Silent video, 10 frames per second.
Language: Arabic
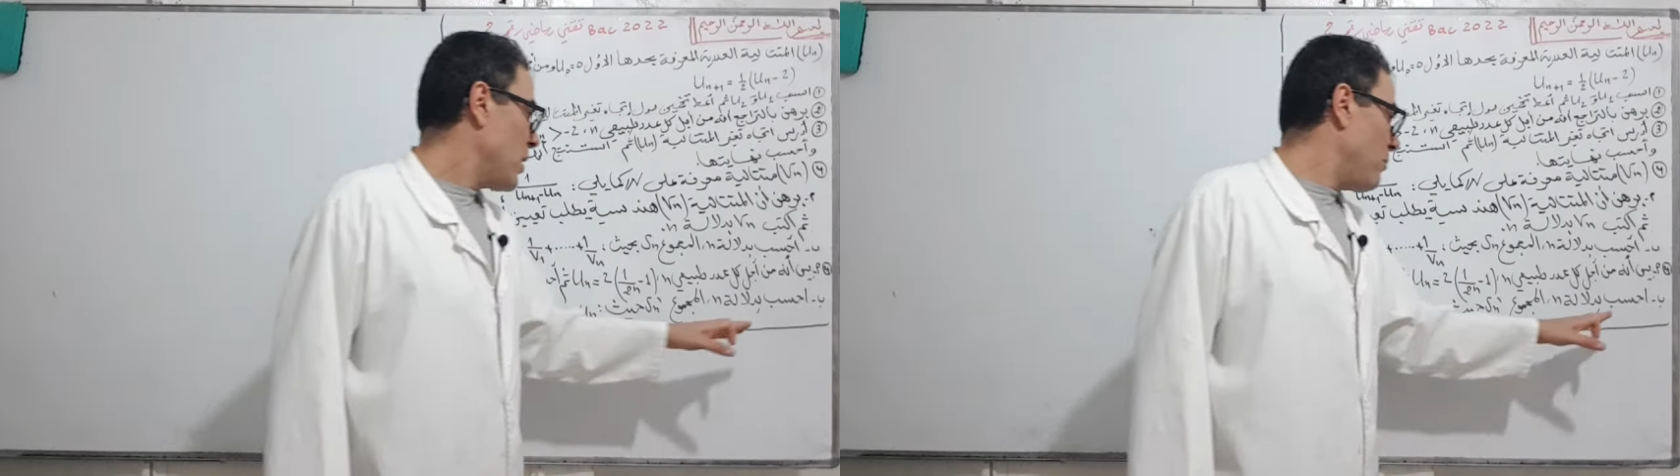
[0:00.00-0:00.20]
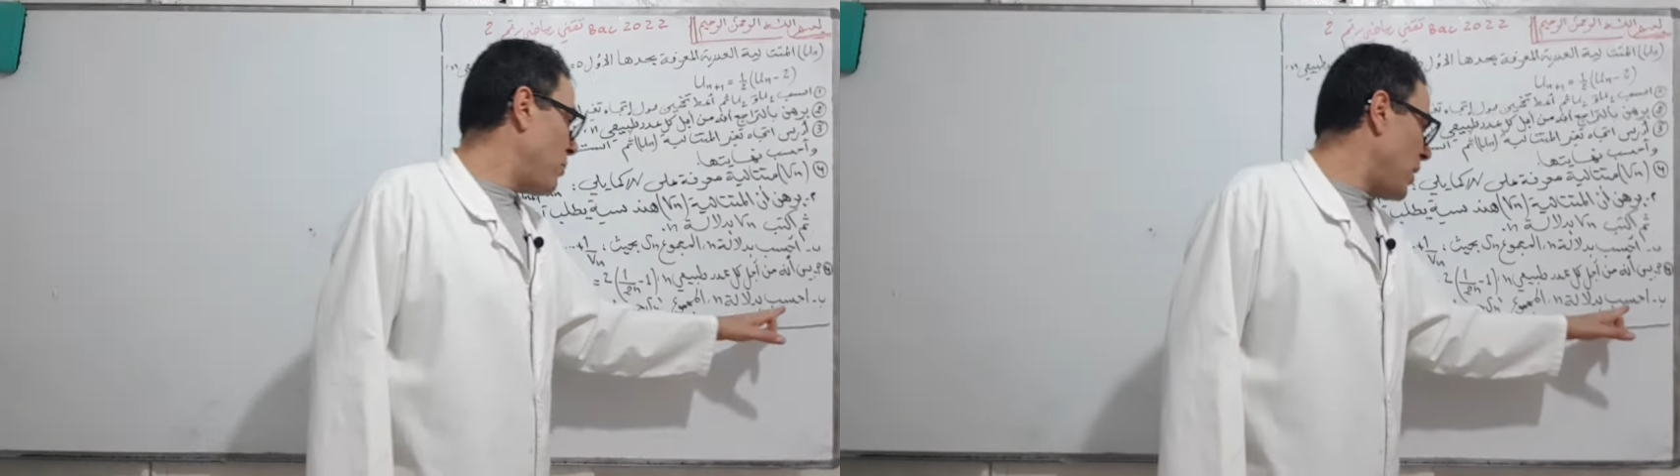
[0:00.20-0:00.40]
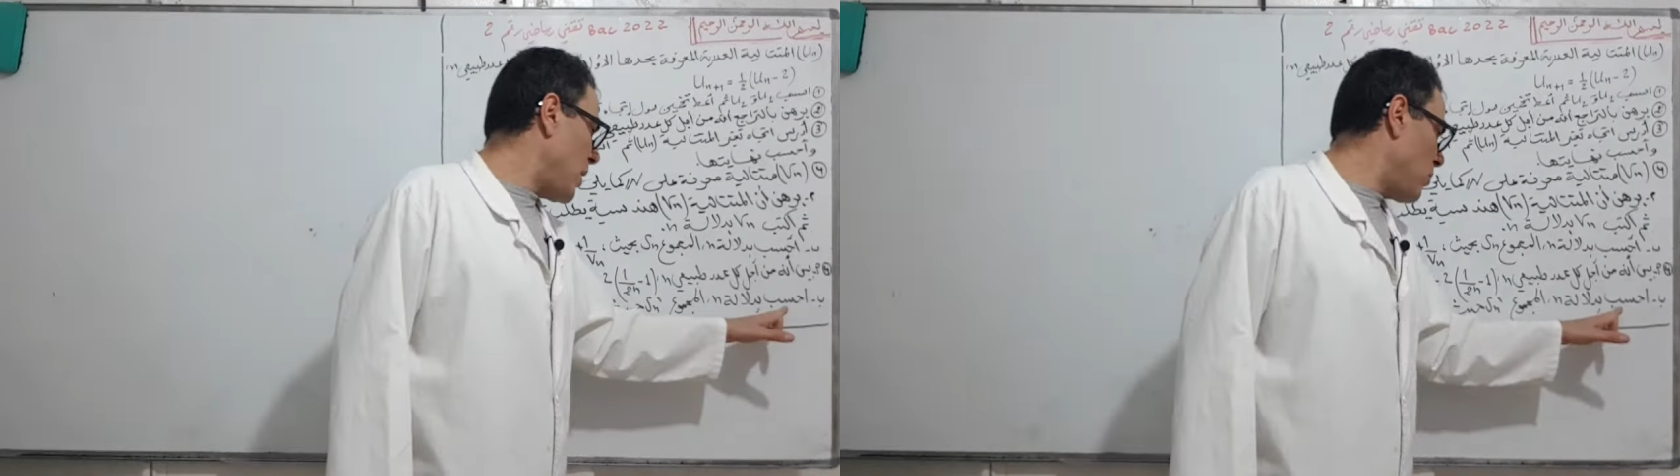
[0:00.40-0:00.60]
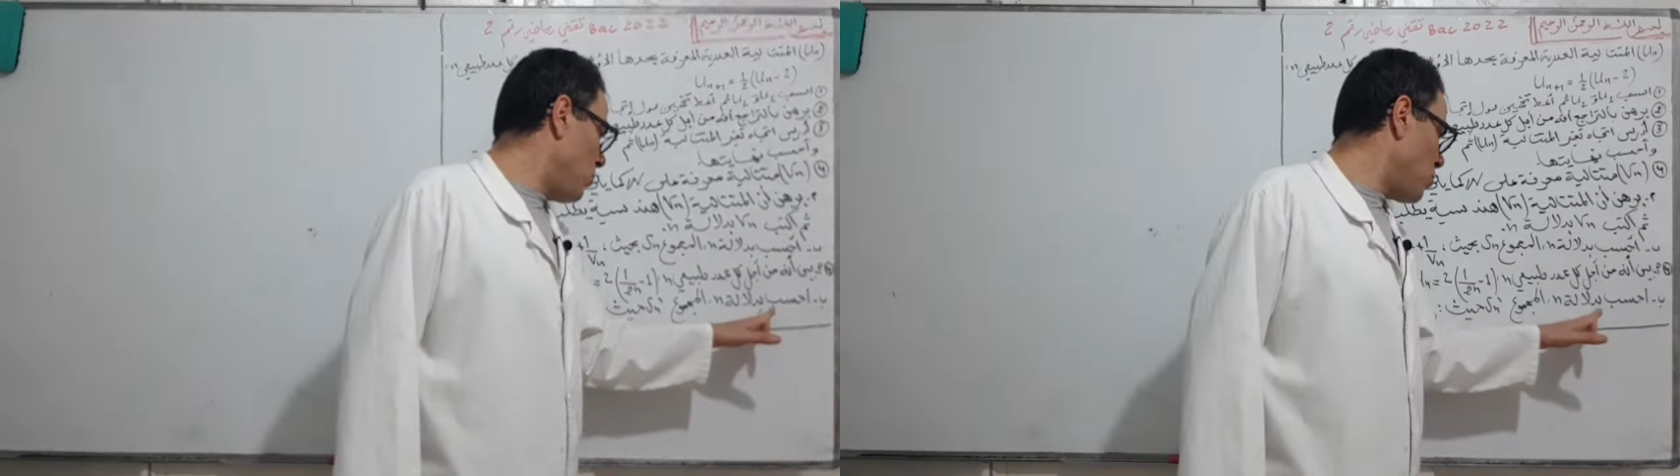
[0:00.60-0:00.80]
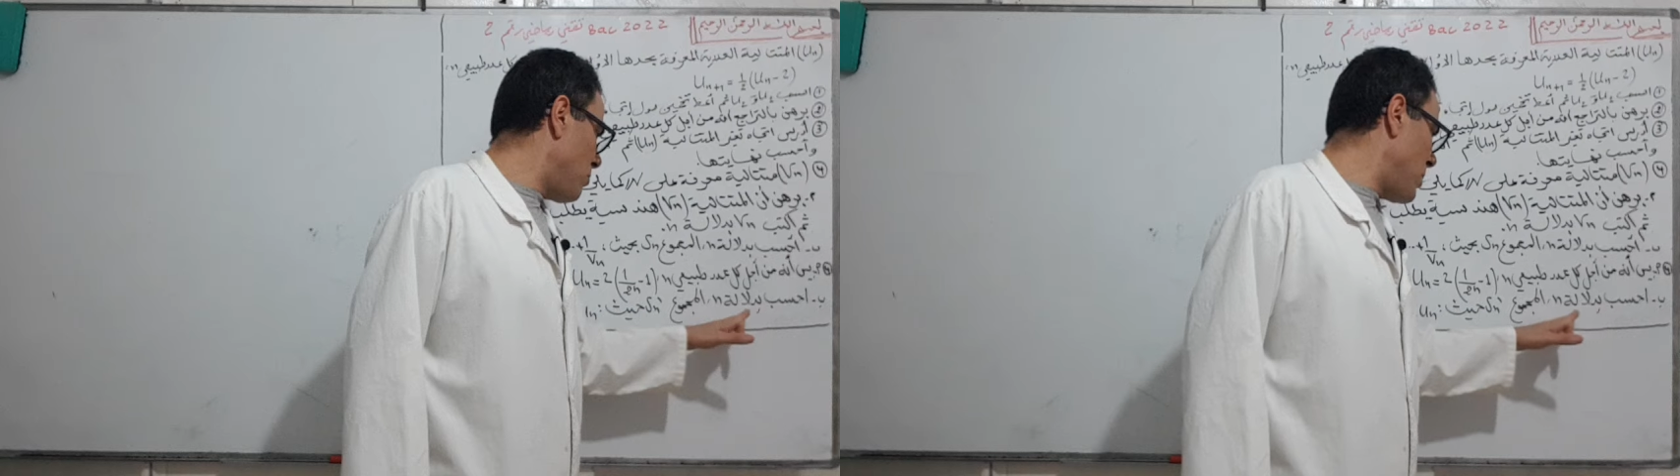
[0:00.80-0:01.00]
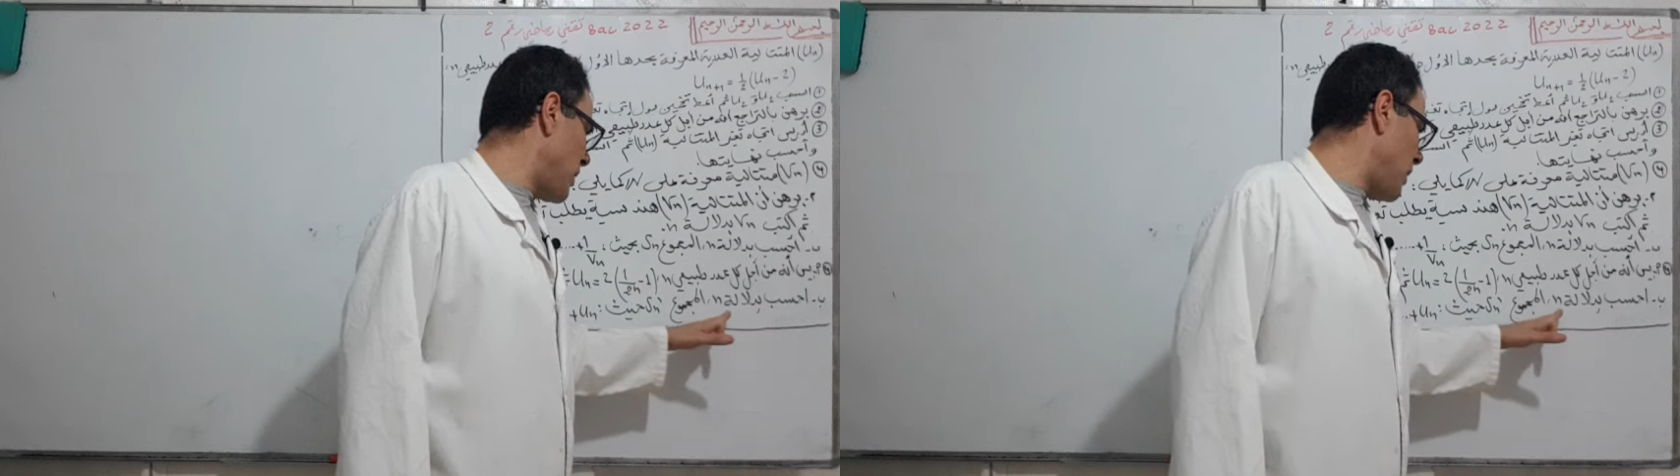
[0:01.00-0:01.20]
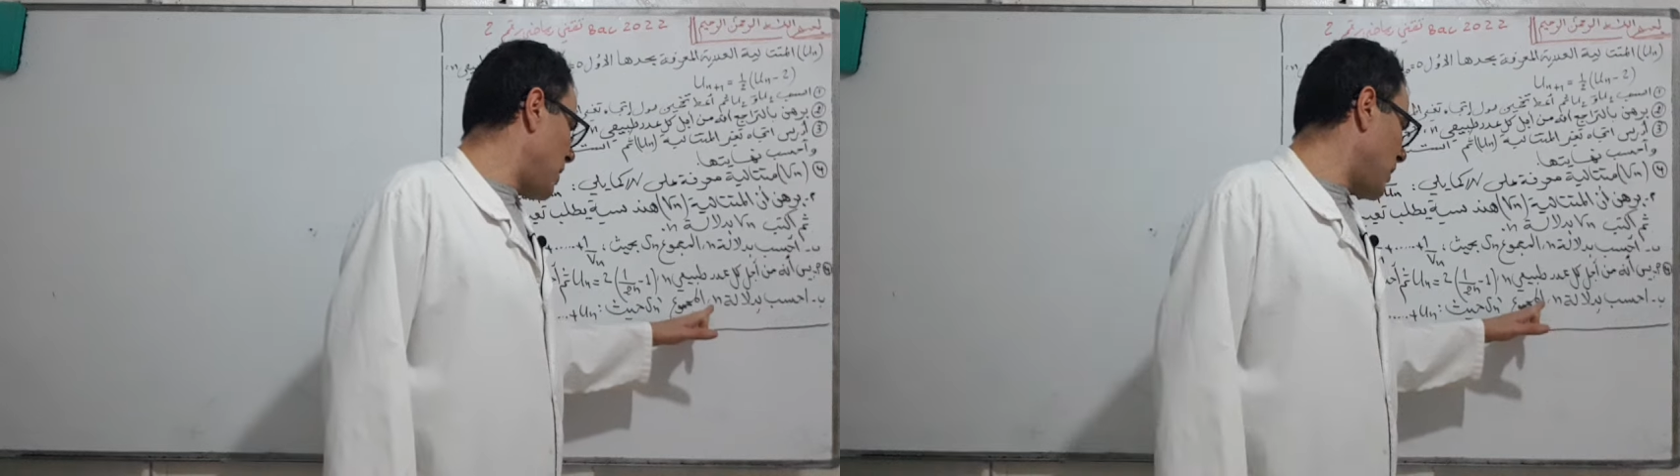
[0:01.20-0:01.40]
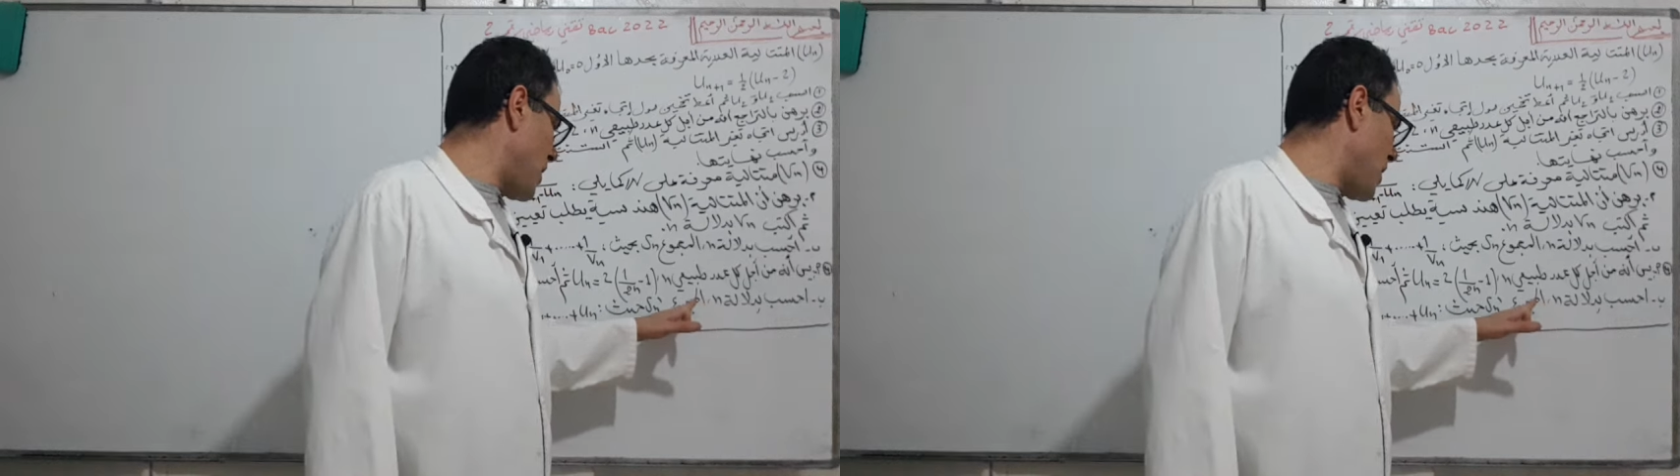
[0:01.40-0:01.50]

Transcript: باقى الأحسب بدلالة